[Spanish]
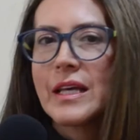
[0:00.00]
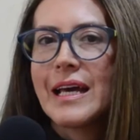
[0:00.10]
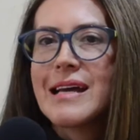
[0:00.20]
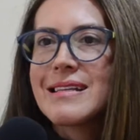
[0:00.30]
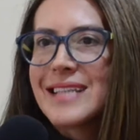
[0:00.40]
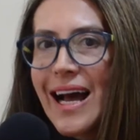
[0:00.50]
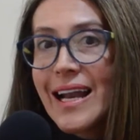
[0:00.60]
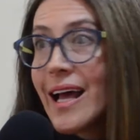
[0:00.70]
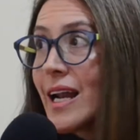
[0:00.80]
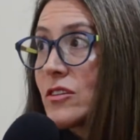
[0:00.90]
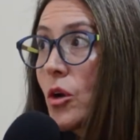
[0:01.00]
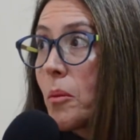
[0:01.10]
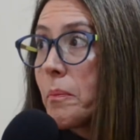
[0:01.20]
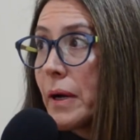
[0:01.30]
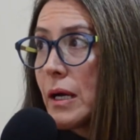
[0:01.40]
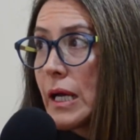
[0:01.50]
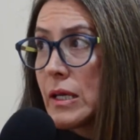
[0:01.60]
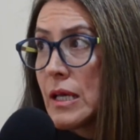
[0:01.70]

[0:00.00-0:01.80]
él sale a la trompa, eh,